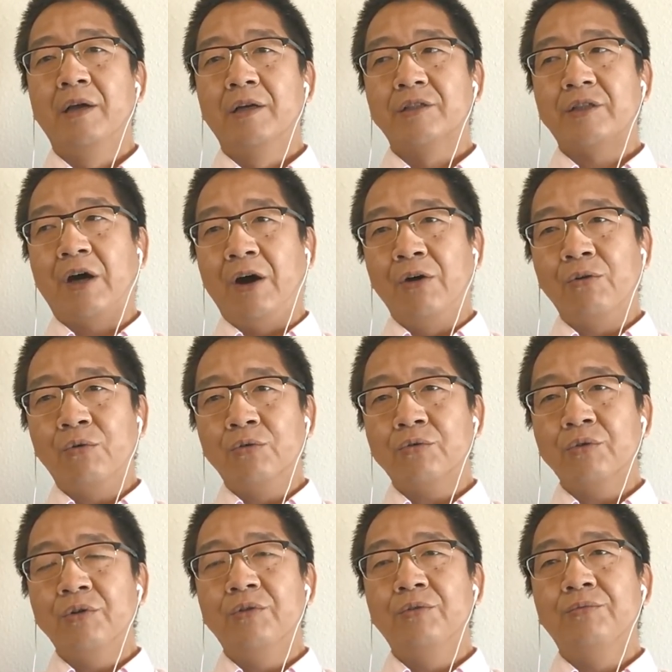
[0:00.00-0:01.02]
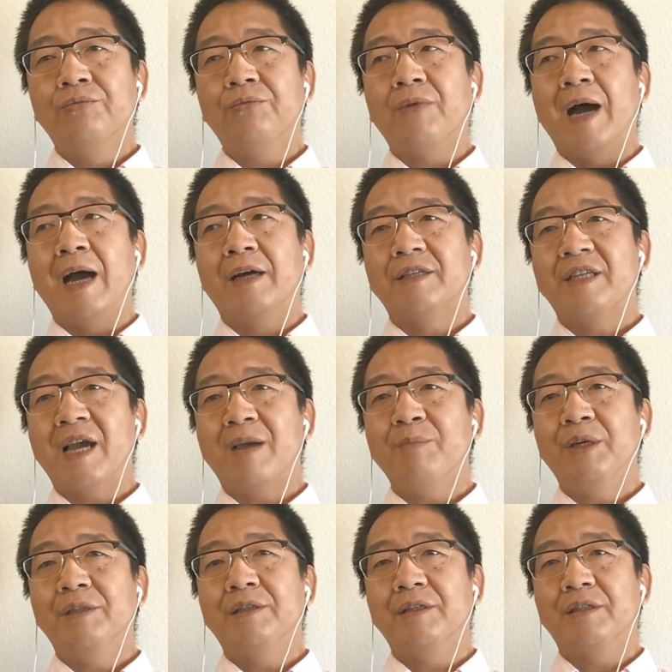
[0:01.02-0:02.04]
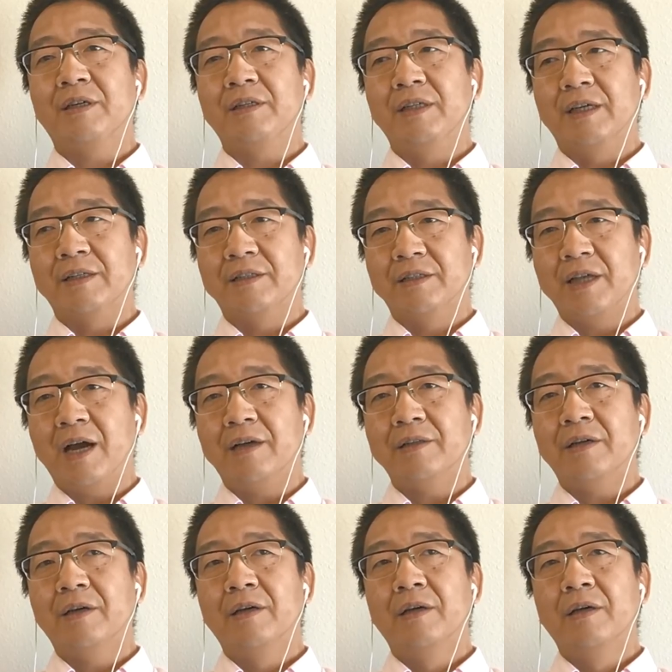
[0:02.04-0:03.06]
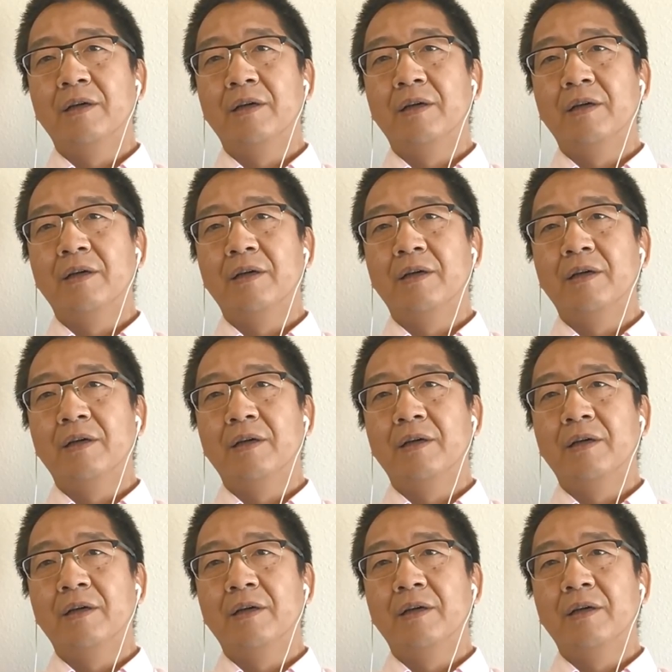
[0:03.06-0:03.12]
朝贡对于乌丸和鲜卑的政策也是这样的。